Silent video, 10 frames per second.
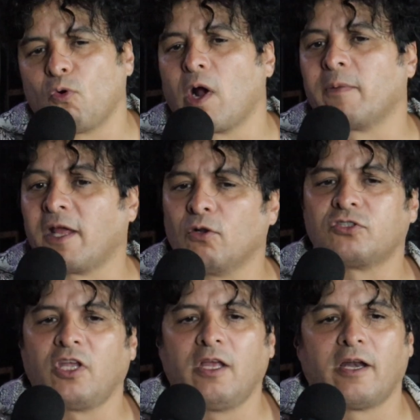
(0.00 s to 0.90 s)
jugaban ahí
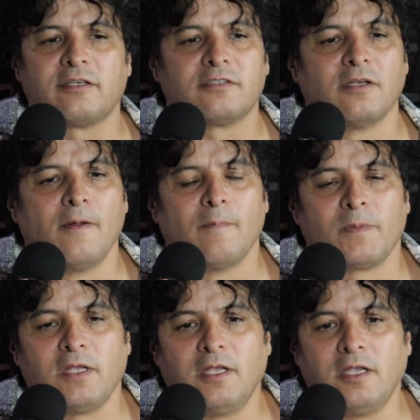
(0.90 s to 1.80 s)
los Tigres.
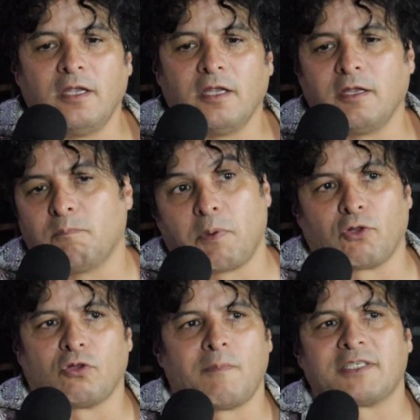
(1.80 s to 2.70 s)
Y, pero
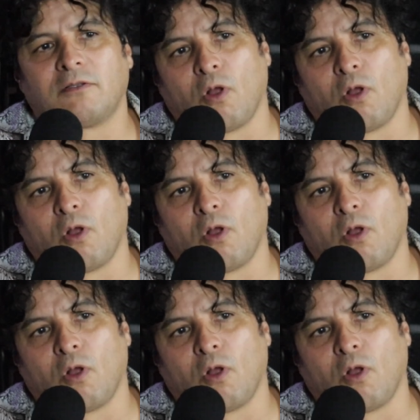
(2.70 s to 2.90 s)
nomás